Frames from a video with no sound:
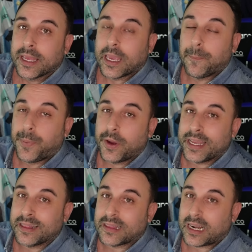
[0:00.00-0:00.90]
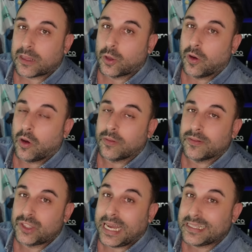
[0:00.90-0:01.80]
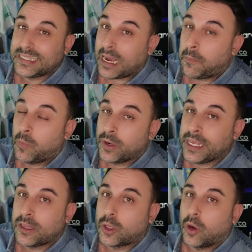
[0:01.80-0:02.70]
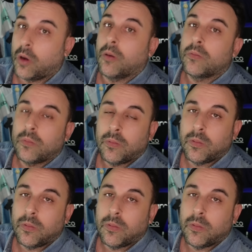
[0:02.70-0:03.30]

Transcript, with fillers: che poi è entrato da già ammonito